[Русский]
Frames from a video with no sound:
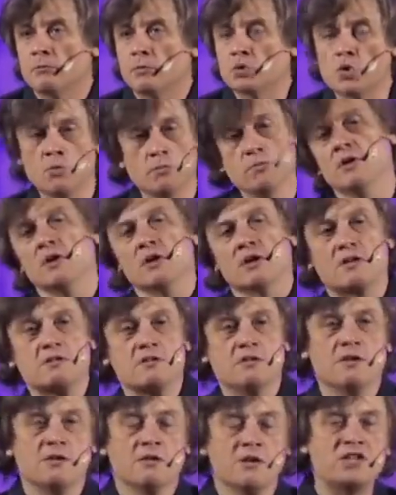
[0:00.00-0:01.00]
Потом
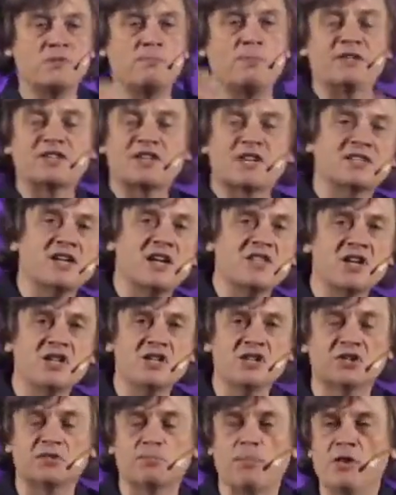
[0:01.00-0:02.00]
эти предсказания
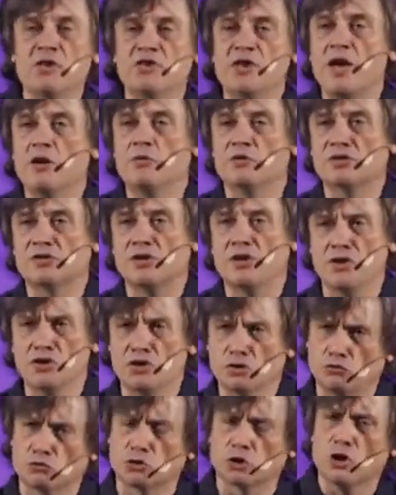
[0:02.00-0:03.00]
не исполняются.
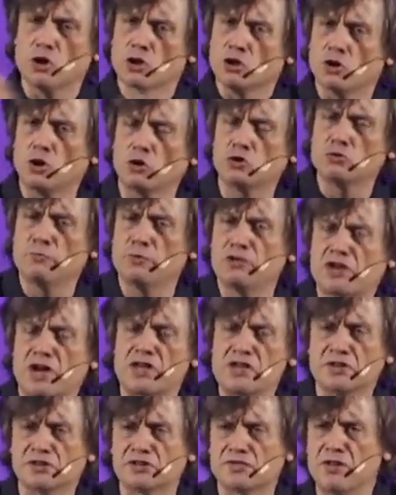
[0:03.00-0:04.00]
Они говорят, вот должен быть
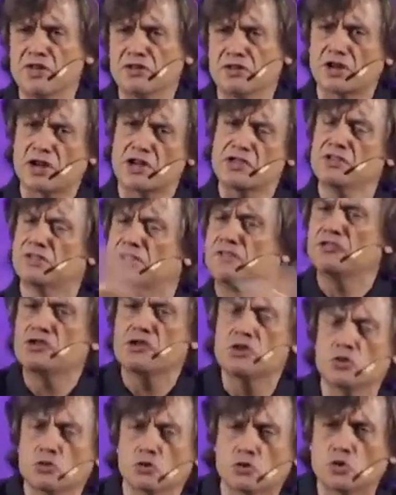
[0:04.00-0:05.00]
конец света, конец
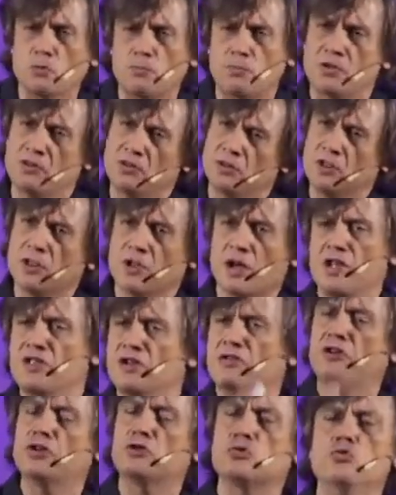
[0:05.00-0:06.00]
света не наступил.
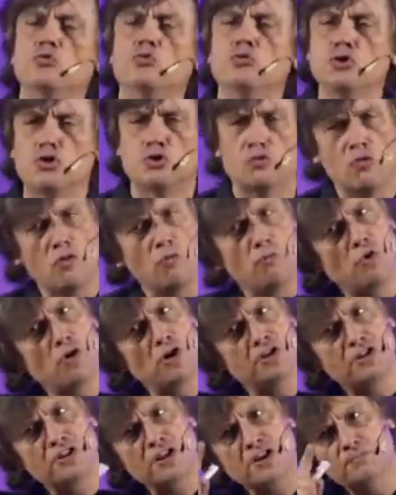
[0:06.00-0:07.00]
Они говорят, ну ничего,
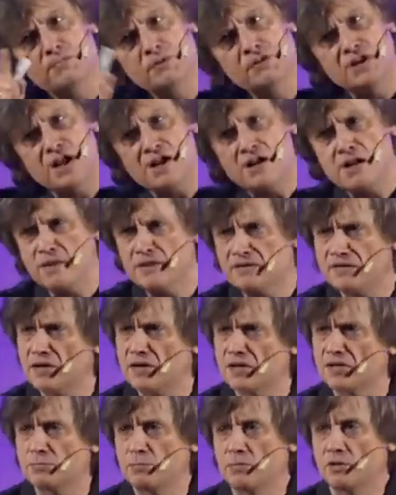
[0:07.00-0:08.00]
Бог это так специально нас
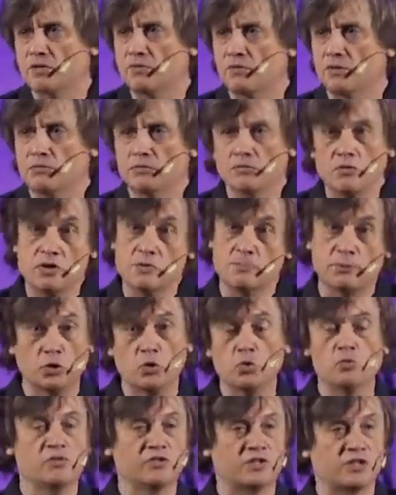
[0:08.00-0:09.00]
всех испытывал. Ну, они
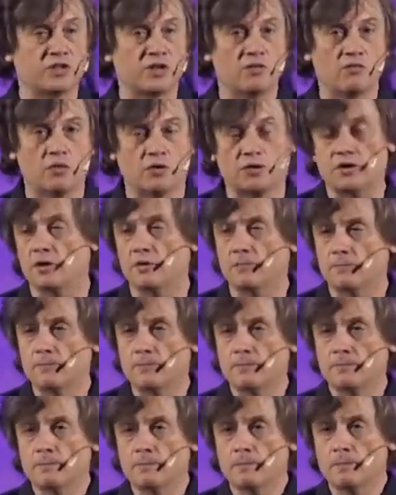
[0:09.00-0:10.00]
придумывают отговорки.